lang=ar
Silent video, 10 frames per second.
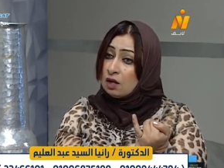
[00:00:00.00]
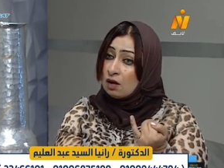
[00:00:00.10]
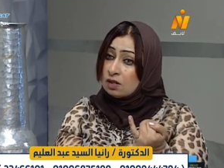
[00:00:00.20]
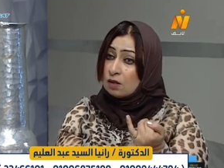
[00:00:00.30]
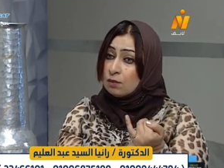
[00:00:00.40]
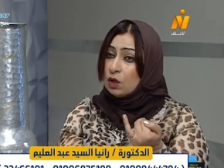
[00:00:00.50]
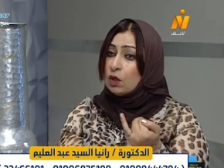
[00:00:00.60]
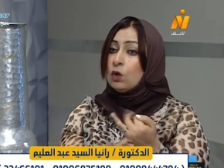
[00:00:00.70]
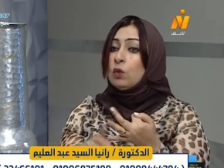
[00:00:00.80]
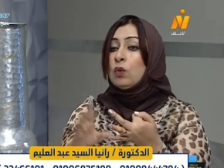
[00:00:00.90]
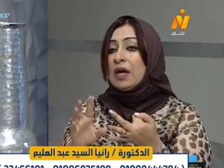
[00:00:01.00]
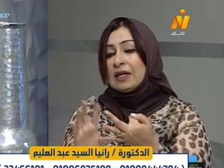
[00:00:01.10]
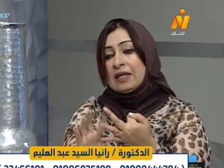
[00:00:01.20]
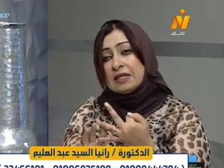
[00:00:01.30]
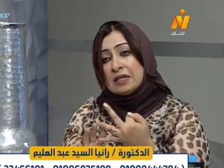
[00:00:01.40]
آه، بتزود
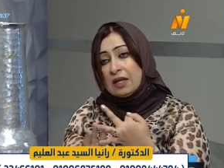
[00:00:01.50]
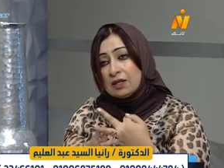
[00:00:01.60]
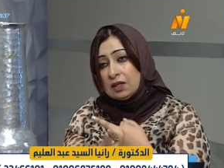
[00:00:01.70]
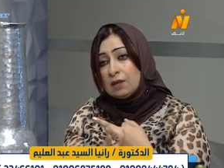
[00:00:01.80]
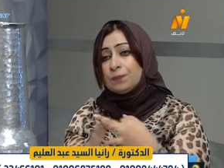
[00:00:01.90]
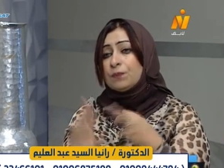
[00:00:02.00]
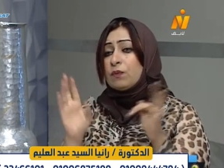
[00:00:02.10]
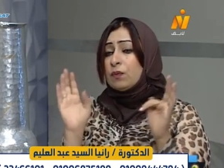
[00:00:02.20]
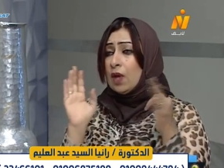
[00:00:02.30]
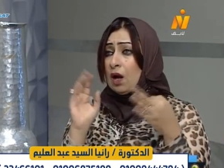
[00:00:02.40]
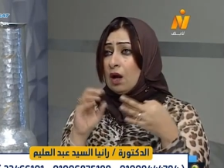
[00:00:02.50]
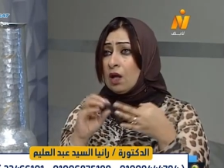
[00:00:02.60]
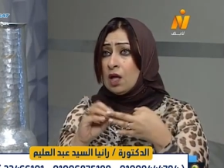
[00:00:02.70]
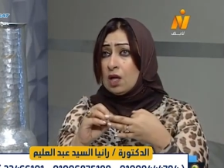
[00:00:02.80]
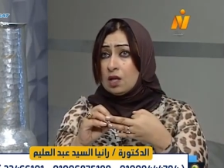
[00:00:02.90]
التئام
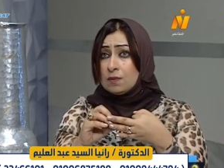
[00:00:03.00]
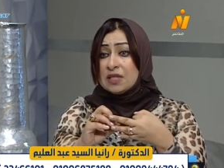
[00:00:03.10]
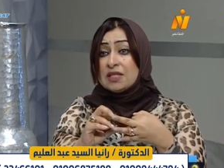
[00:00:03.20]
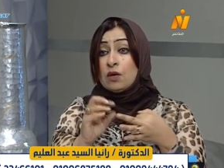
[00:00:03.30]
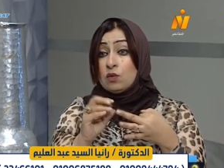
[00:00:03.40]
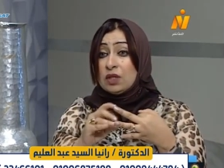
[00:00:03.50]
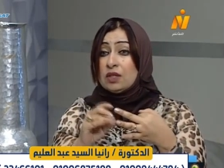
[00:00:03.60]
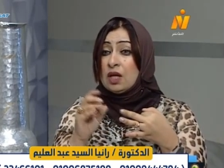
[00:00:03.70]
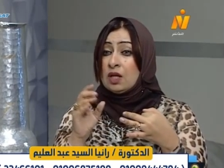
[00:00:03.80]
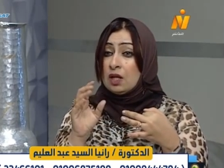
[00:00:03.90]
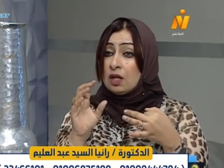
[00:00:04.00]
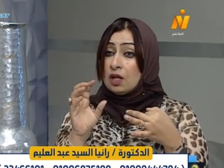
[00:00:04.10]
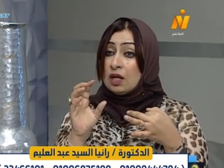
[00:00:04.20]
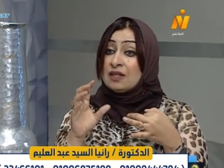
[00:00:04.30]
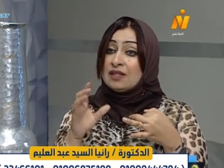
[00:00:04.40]
العصب ما هو طبقه الميالين بتاعه
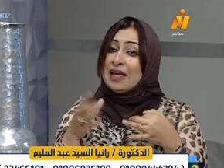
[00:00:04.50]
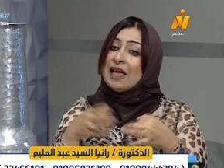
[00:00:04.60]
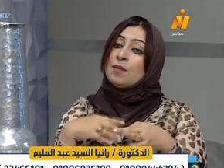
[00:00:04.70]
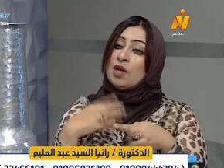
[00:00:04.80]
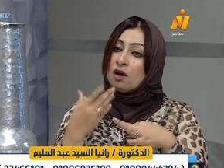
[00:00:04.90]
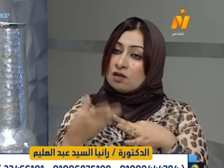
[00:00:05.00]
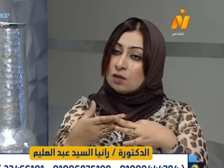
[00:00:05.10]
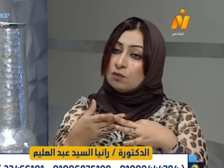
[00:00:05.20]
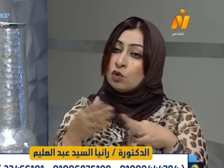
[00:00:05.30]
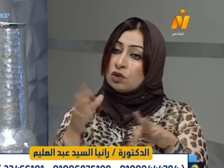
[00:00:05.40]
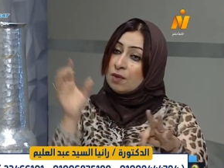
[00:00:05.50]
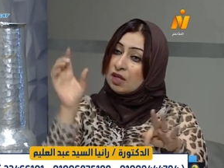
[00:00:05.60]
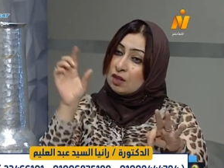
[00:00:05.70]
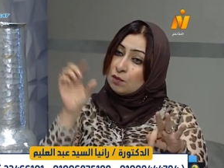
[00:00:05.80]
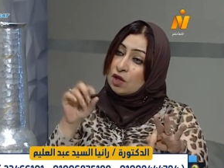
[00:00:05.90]
العصب لان الدوره الدمويه
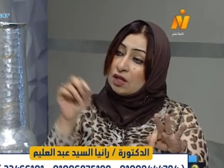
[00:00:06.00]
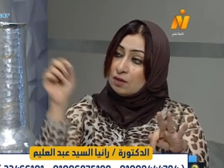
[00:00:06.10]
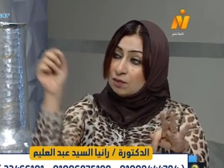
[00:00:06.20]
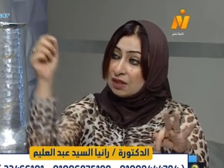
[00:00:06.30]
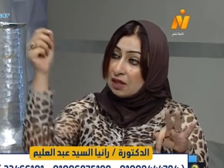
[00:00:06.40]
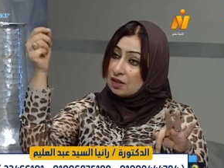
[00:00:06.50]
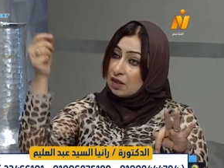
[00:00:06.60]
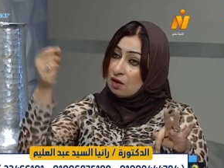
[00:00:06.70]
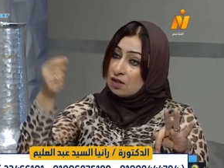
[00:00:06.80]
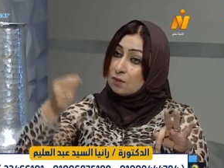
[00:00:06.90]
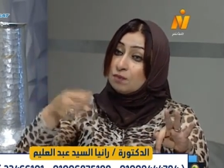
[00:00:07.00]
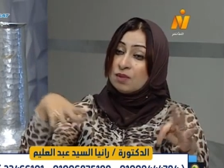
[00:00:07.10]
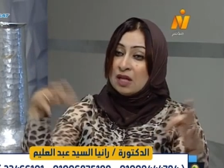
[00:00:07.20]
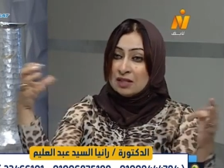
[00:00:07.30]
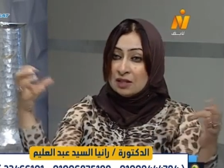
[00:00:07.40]
مش واصله كويس
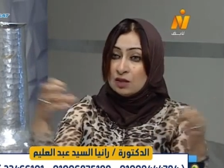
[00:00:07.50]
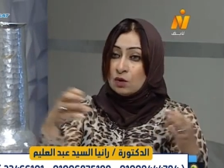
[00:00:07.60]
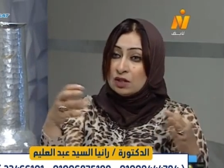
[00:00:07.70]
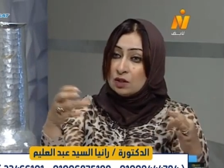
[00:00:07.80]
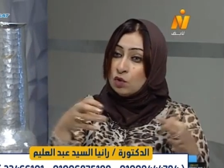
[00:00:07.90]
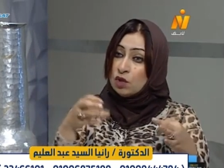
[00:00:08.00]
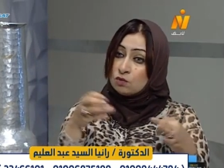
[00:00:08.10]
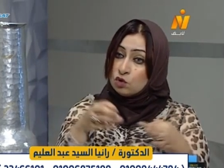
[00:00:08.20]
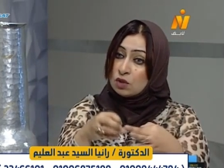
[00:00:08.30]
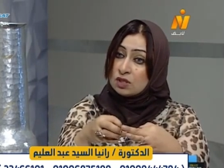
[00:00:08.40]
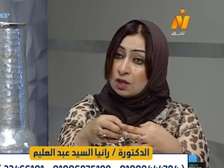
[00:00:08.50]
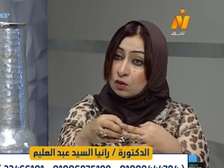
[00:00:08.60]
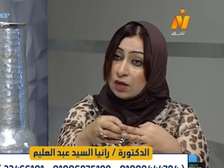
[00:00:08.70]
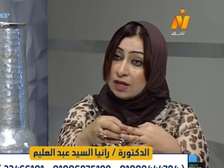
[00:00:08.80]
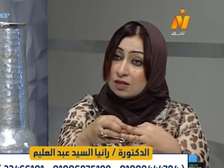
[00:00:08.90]
فطبقه الميالين هي كمان بيبدا
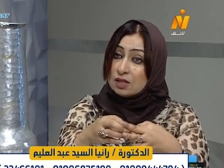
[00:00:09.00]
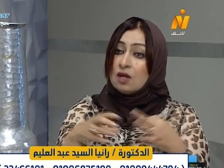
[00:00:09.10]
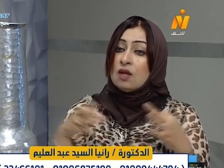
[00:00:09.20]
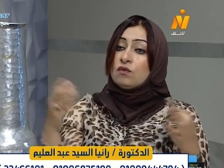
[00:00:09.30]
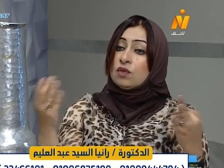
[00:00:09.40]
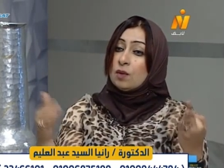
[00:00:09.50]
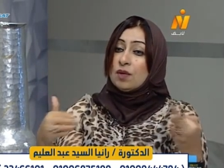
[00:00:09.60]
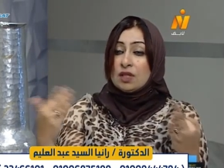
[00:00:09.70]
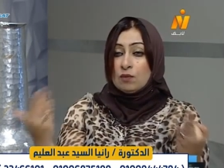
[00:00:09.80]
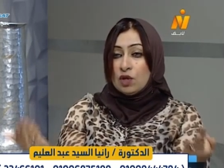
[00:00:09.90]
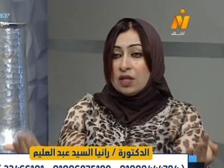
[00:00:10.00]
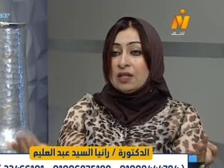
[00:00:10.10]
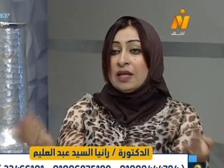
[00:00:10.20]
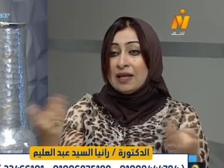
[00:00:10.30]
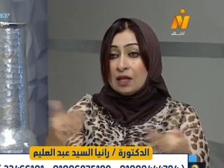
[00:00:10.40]
يحصل فيها تاكل
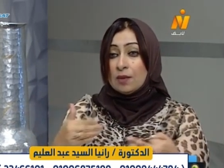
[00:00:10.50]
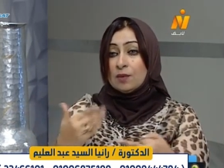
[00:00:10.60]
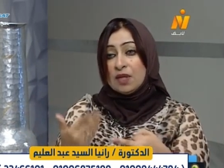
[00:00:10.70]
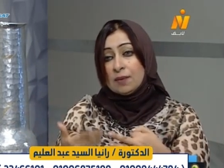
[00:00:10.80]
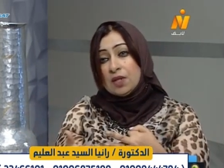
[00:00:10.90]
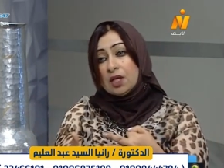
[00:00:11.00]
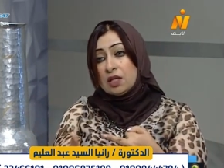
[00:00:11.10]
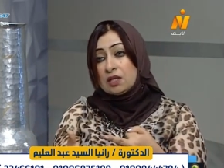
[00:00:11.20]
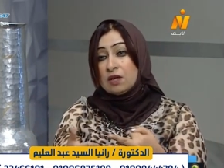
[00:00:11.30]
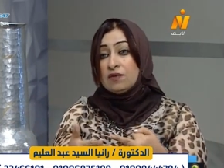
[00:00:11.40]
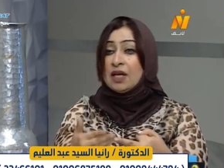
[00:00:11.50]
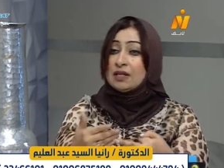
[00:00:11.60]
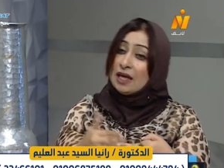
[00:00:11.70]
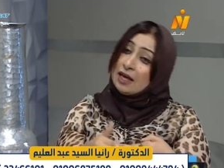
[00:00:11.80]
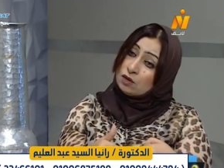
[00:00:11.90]
تمام فايه اللي
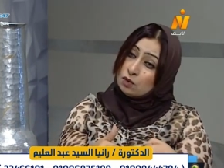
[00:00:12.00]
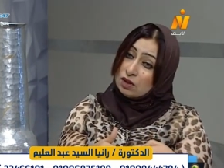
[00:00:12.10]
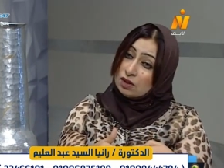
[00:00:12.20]
بيحصل